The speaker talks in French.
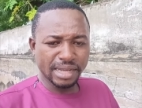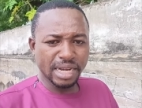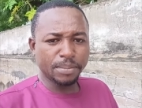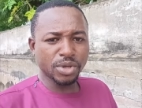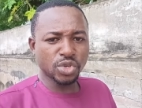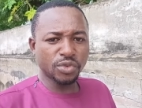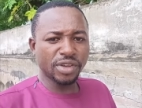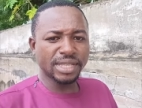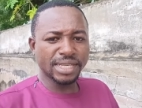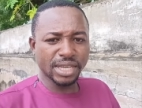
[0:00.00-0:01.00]
La personne
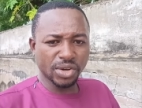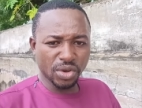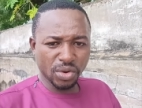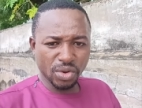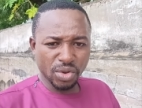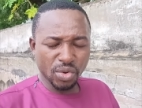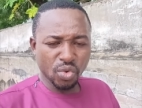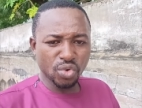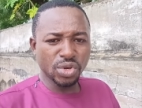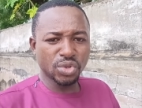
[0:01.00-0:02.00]
fait des erreurs.
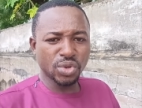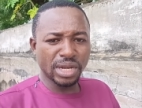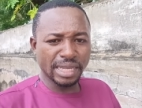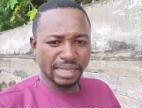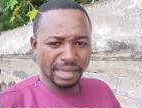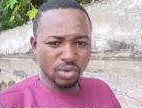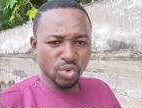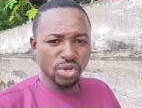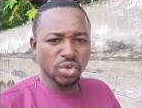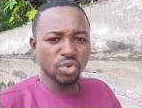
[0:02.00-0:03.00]
Au lieu de l'aider, au
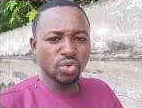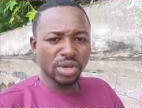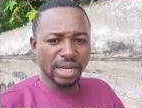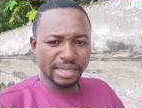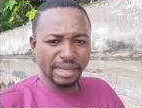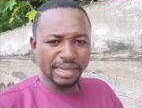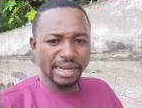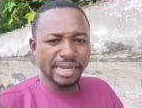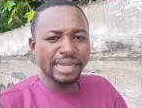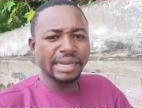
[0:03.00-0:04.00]
lieu de l'orienter, il y en
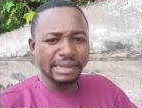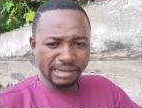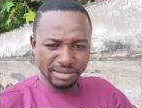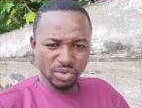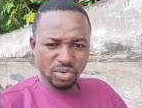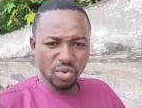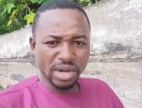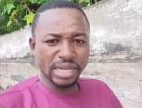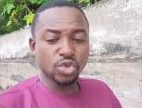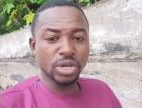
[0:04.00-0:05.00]
a qui crient. On
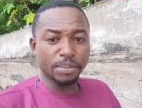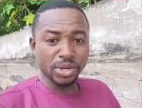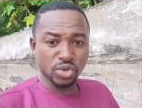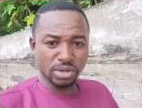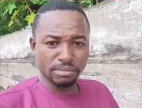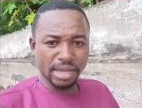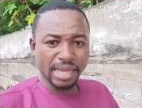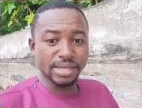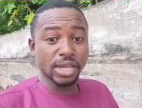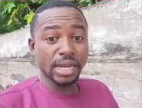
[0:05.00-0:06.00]
crie sur la personne. Mais
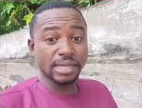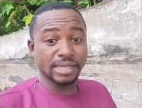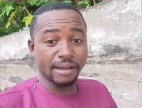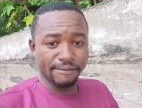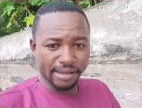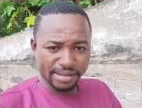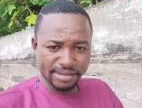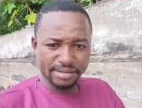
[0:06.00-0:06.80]
est-ce qu'elle savait